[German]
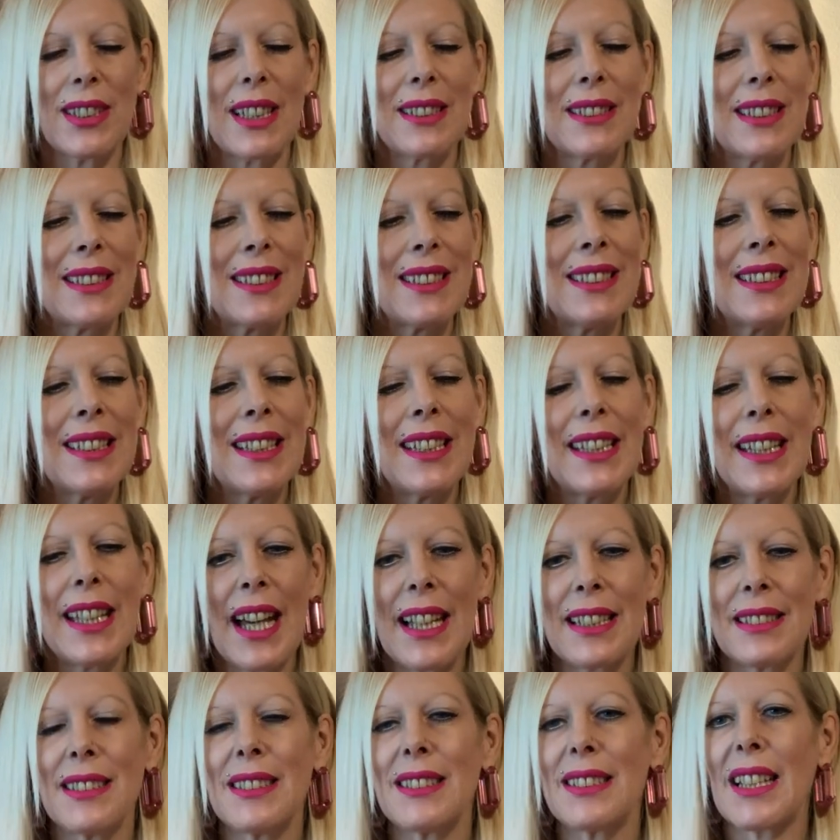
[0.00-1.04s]
Das ist ein
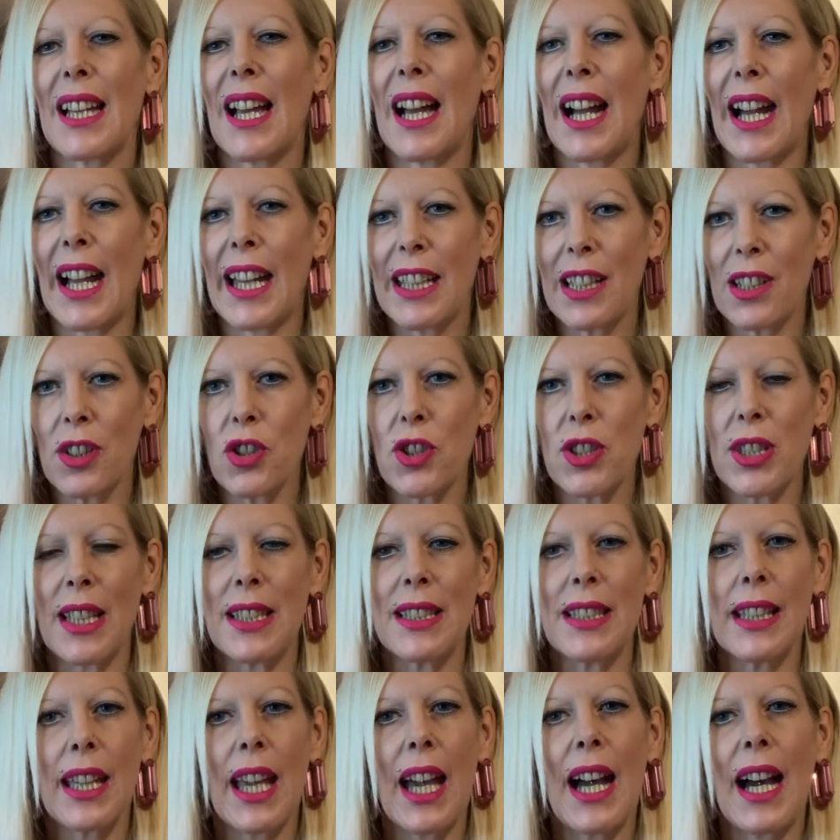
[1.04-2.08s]
ganz
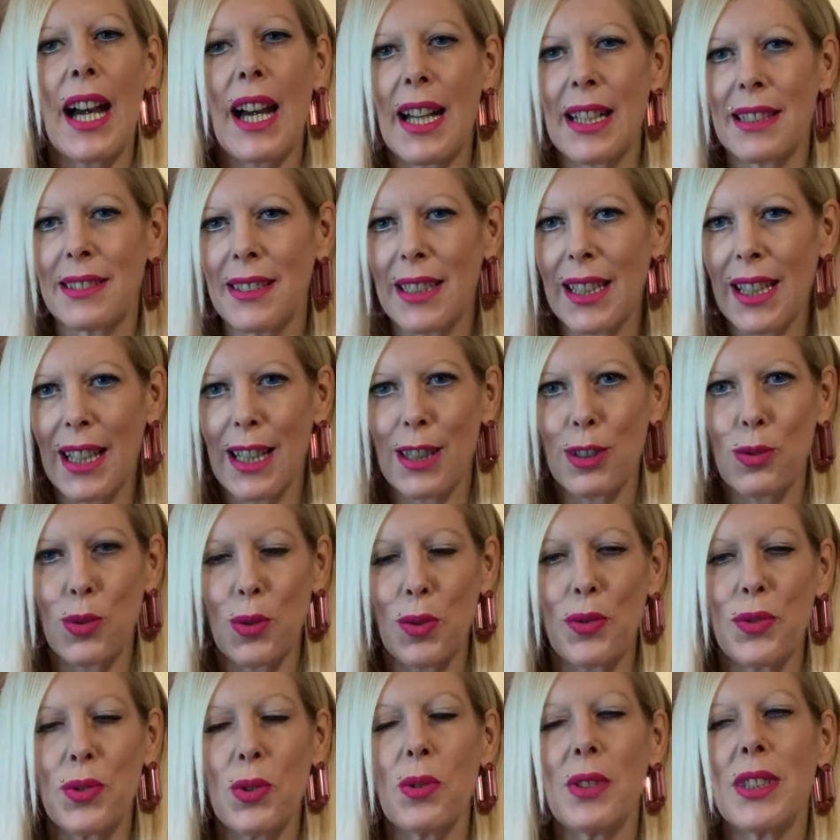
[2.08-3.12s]
eigenständiger anderer
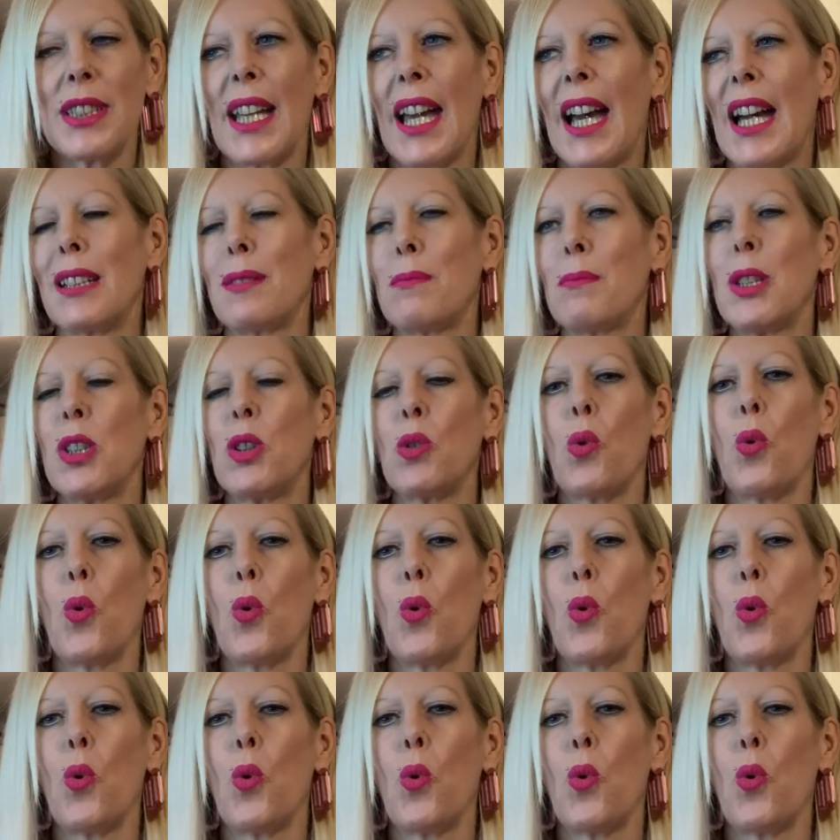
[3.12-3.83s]
Duft und der hat mich